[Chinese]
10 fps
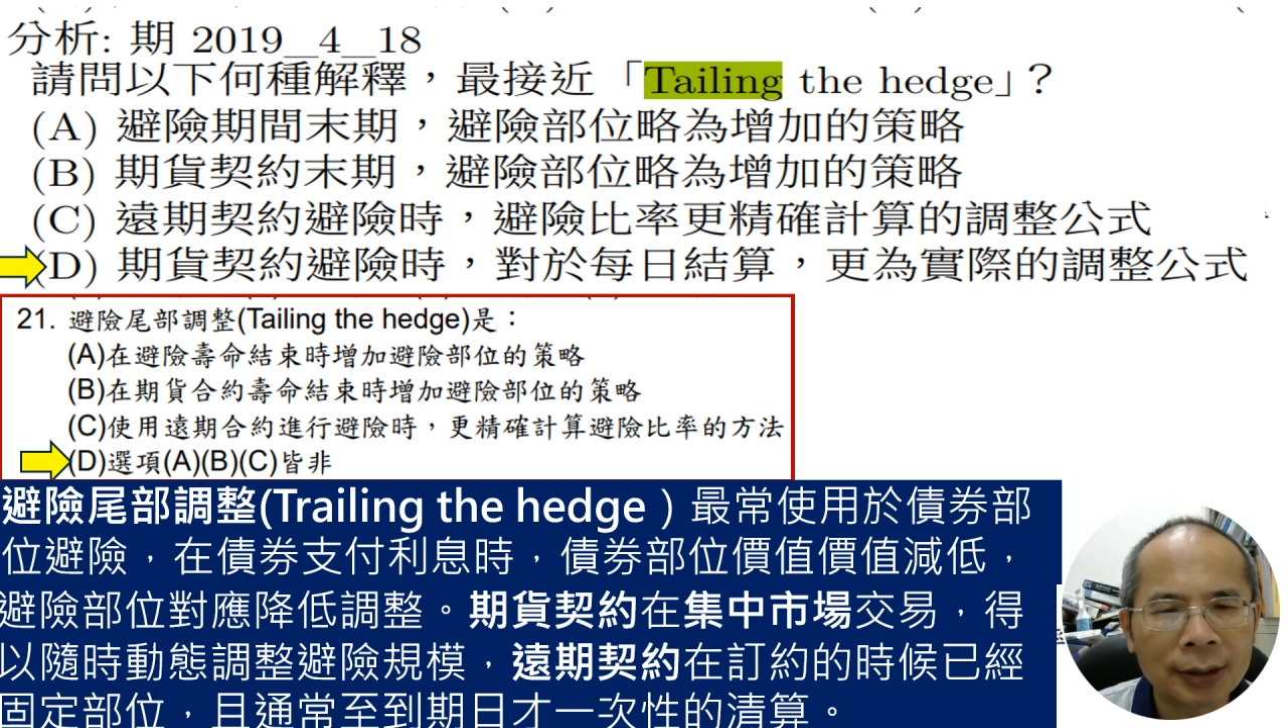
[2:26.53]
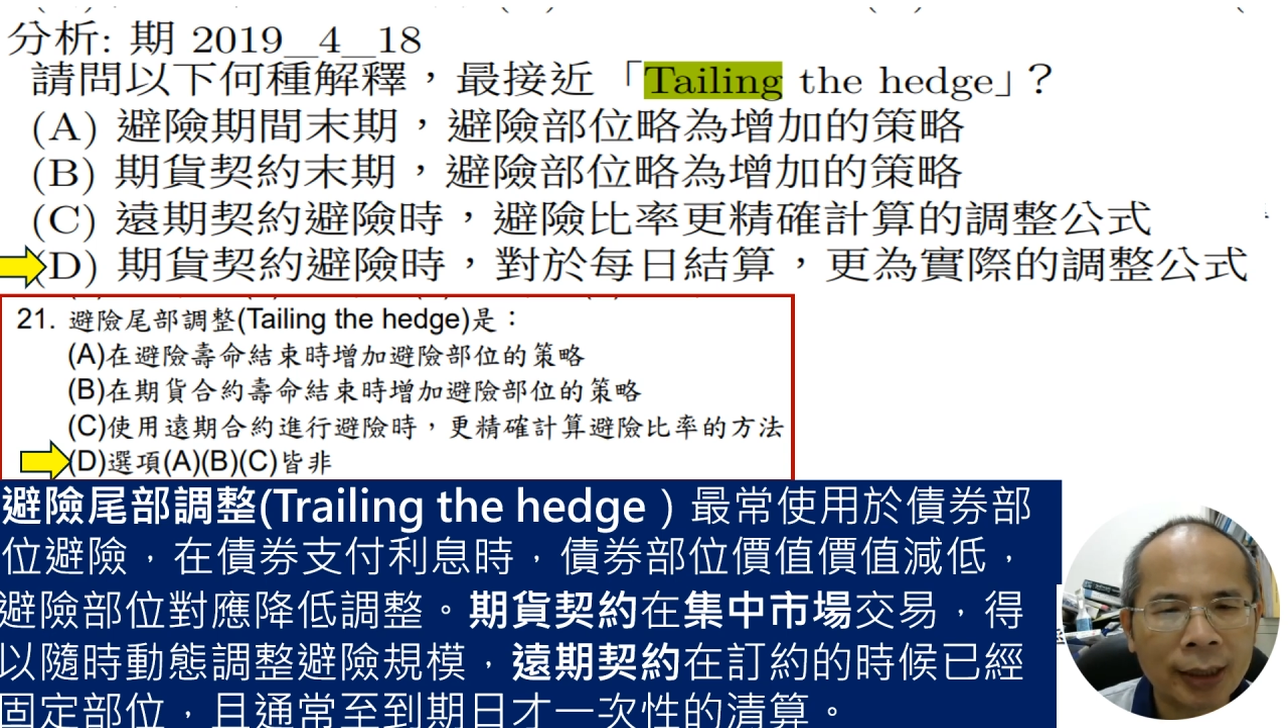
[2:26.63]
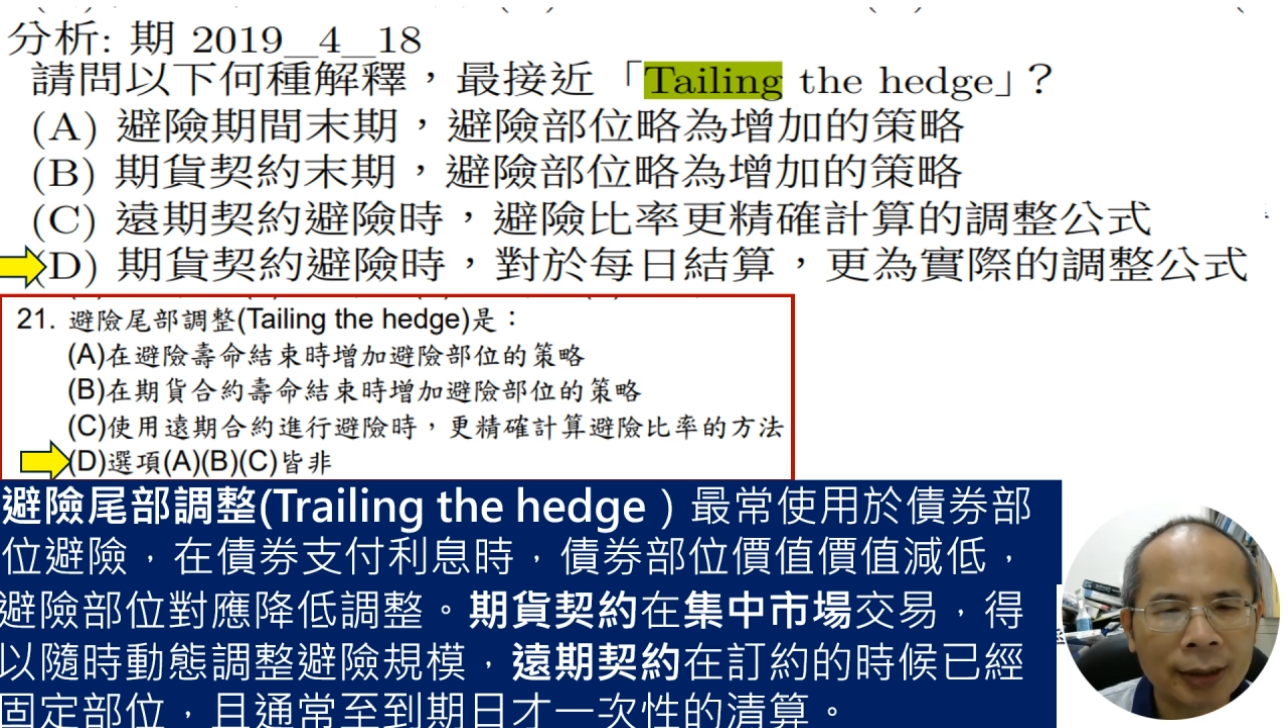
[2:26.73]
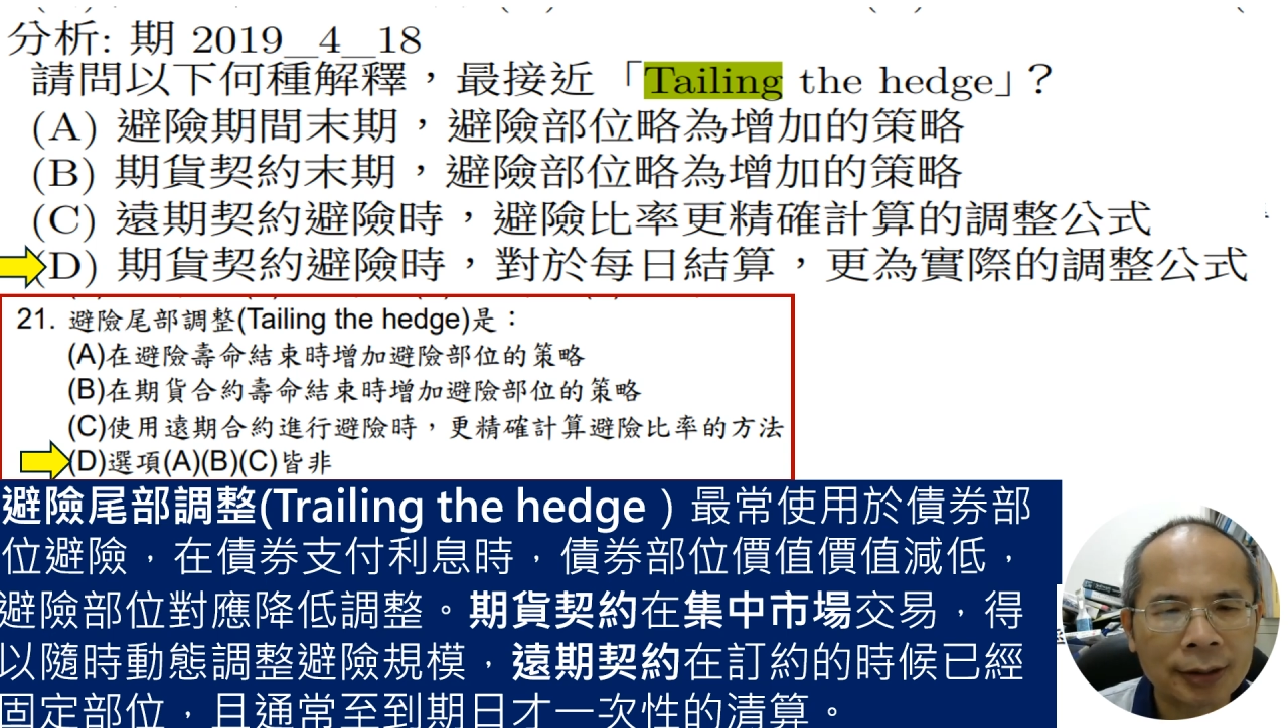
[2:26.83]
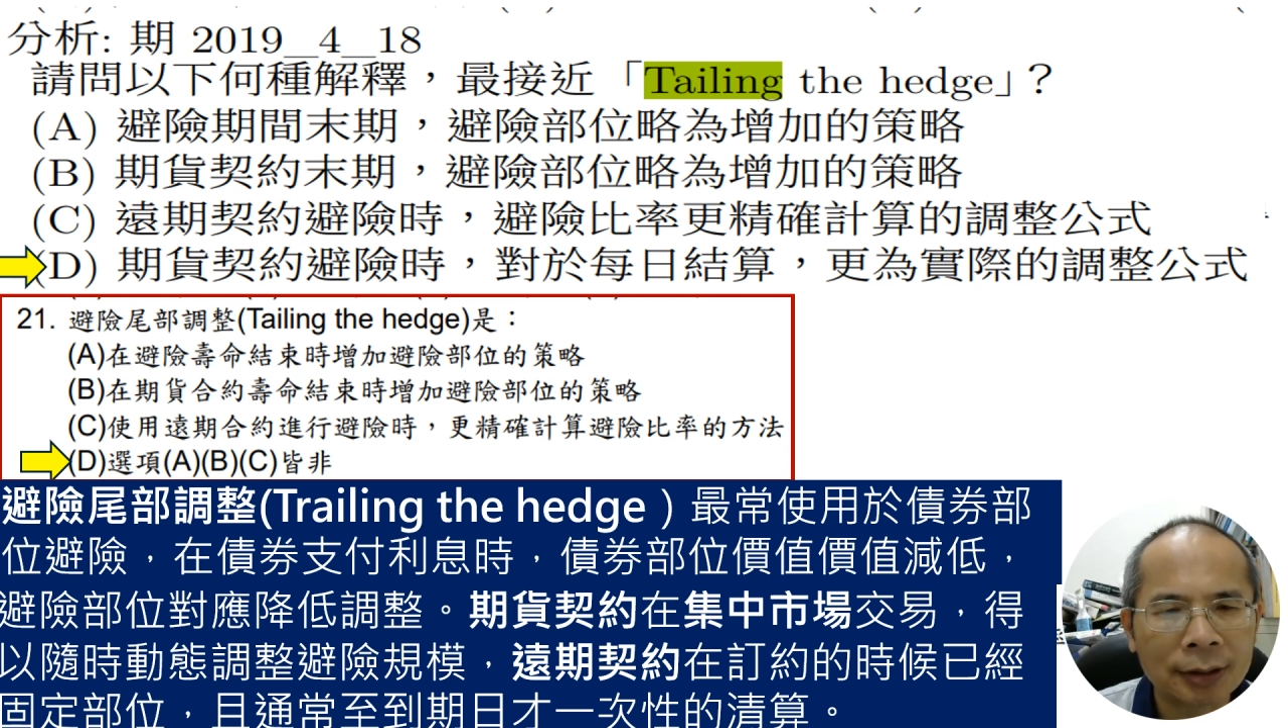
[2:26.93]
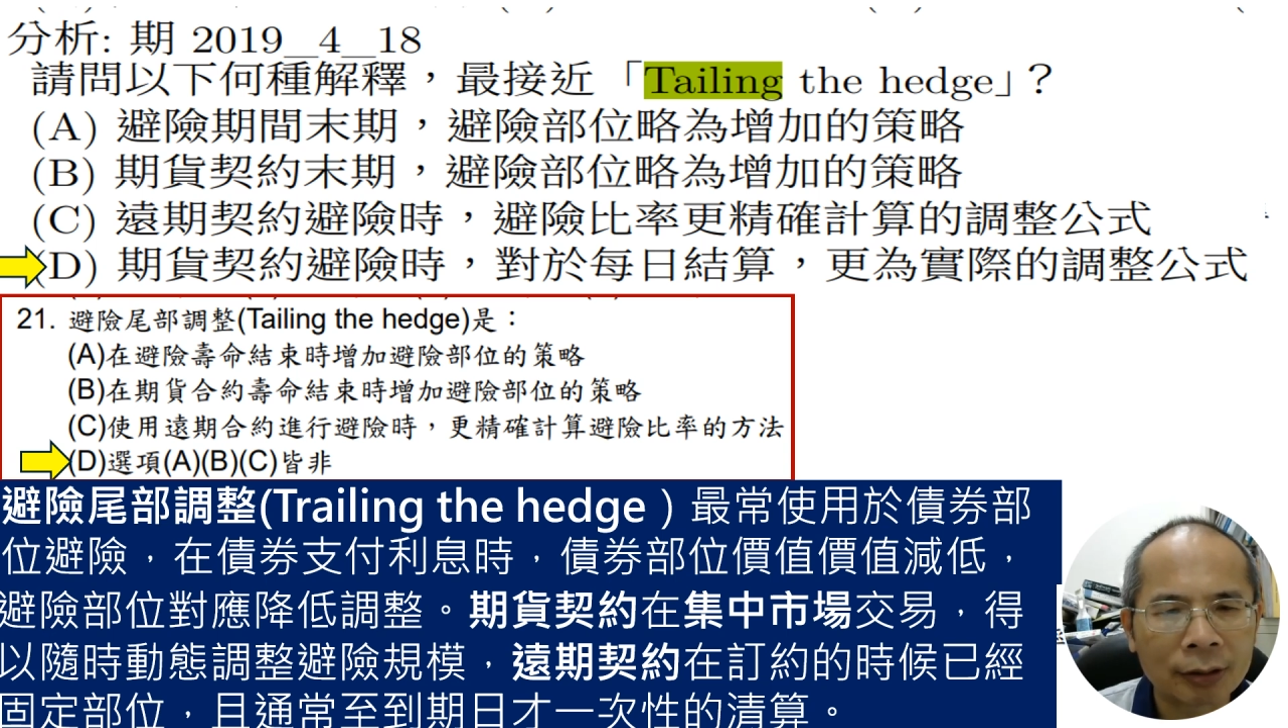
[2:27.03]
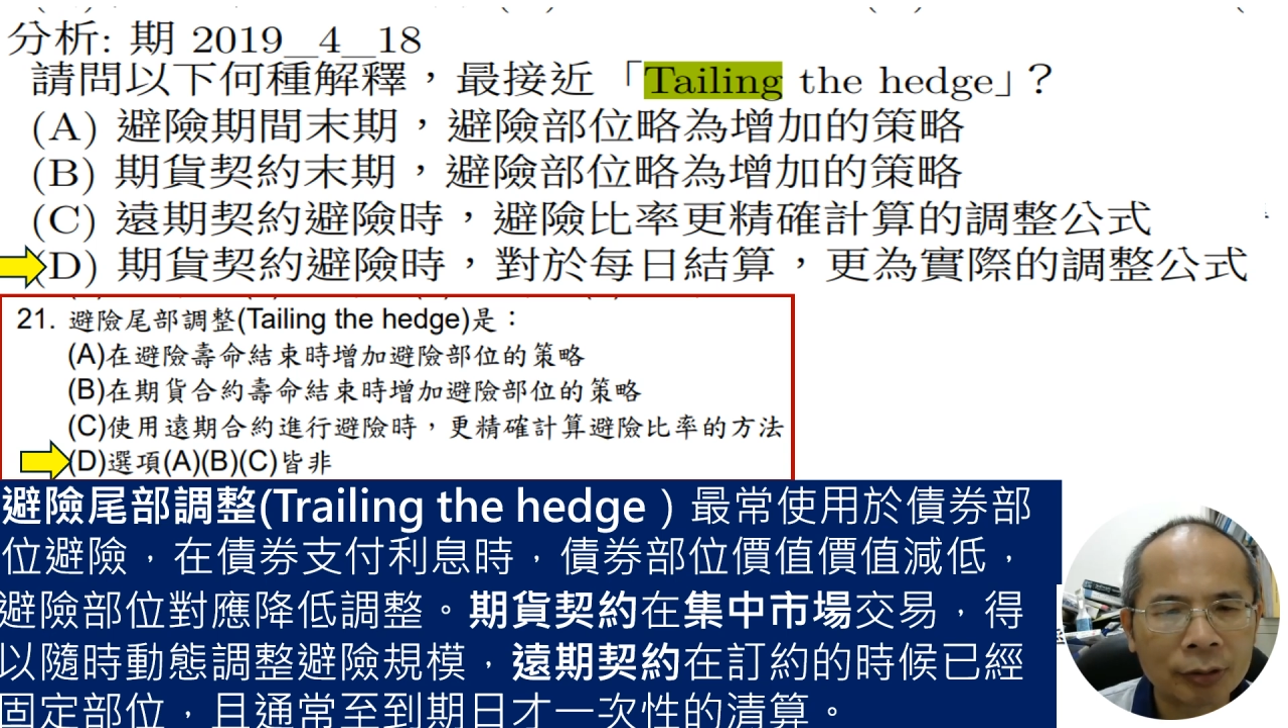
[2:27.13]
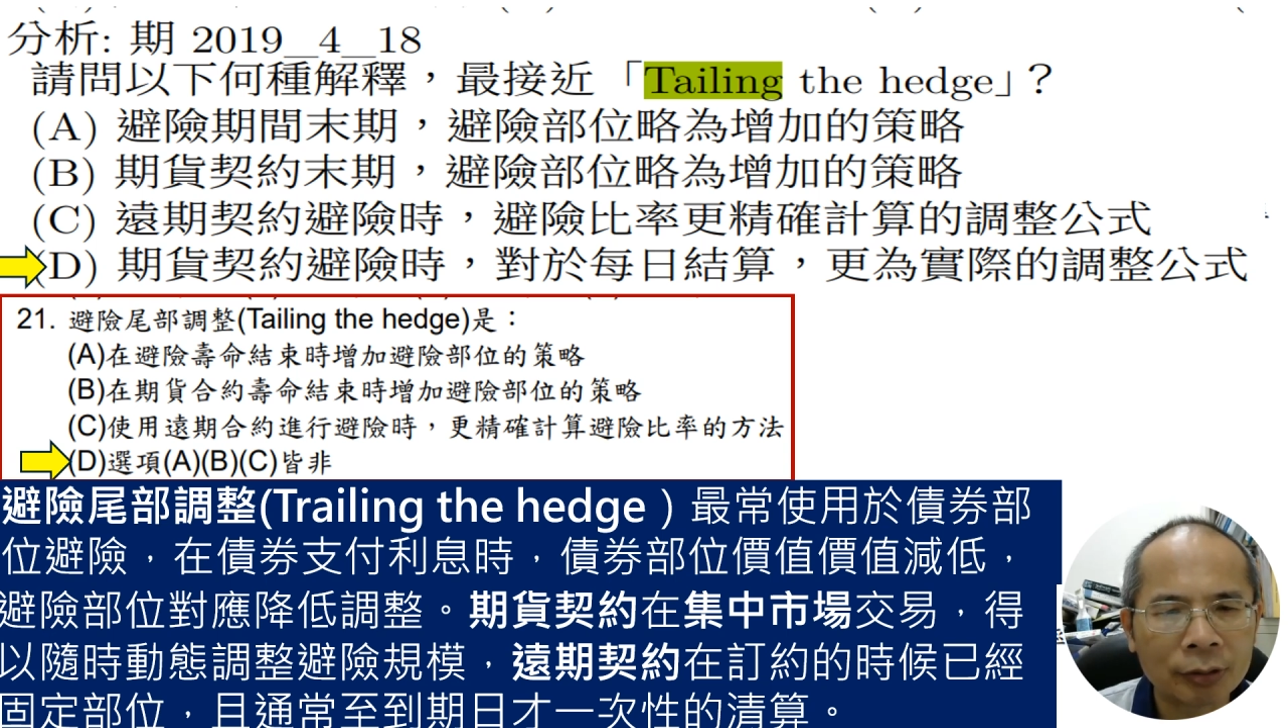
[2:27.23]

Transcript: hedge，